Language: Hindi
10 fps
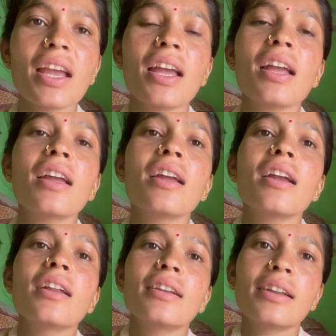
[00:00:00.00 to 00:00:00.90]
है
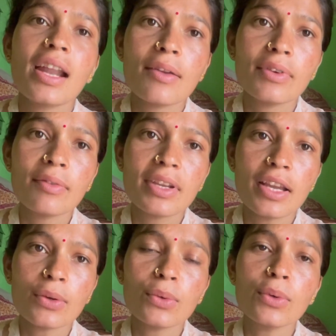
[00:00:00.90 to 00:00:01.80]
ड्राइवर भैया
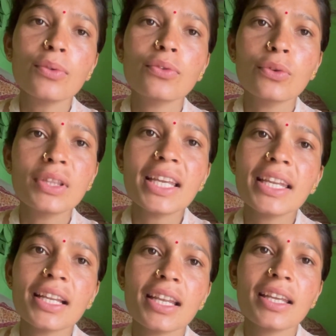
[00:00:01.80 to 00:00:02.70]
को फूल
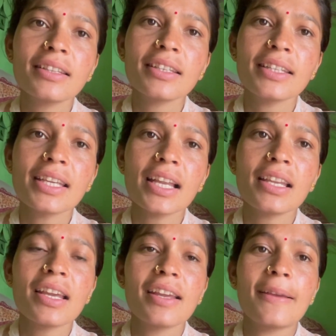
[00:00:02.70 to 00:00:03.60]
देने के लिए दीदी के
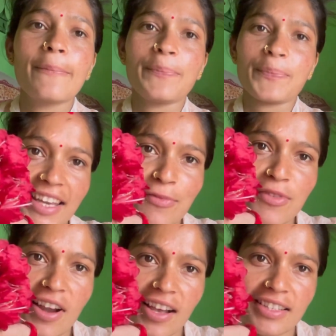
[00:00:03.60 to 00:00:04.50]
लिए के
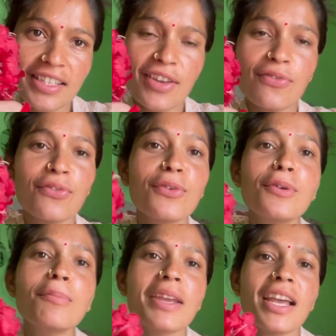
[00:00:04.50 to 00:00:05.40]
बुरास के फूल
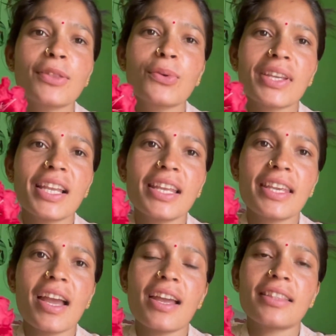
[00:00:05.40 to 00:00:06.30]
भैया तोड़ के लेके
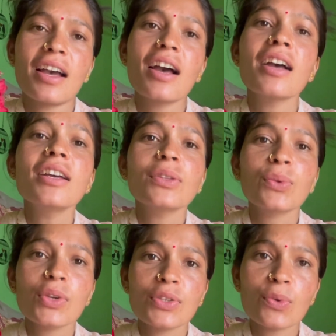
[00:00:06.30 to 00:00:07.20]
आया था
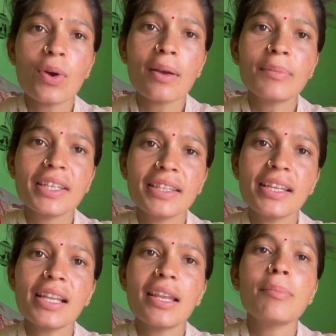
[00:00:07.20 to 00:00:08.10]
तो इसको हम दीदी
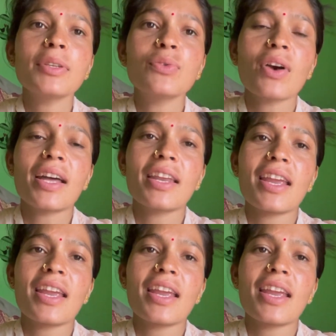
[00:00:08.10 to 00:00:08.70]
के लिए भिजवा रहे